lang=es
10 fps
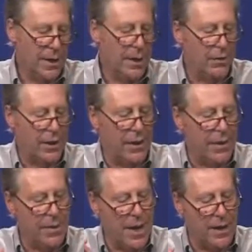Quiero que
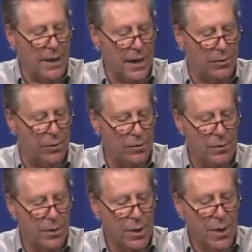quede bien claro
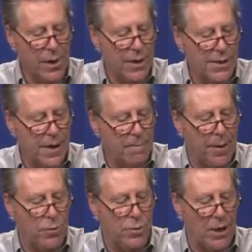que
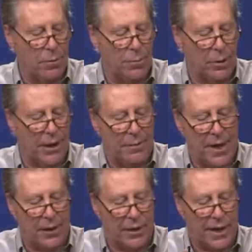siempre he luchado por
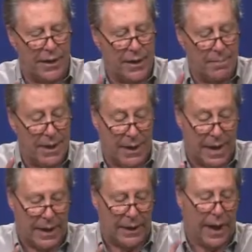terminar con el crimen en
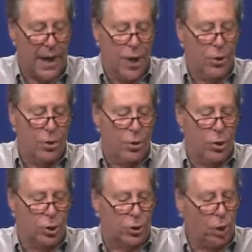la guerra.
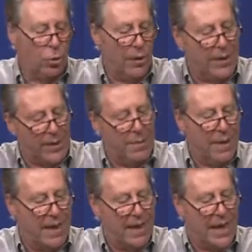No solo el
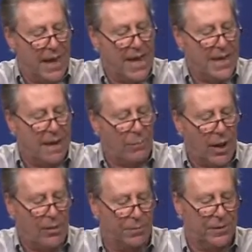crimen que la ley y la
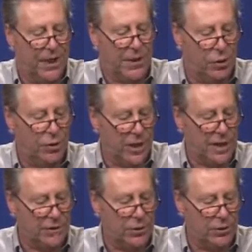moral oficial
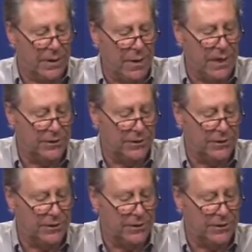condenan, sino también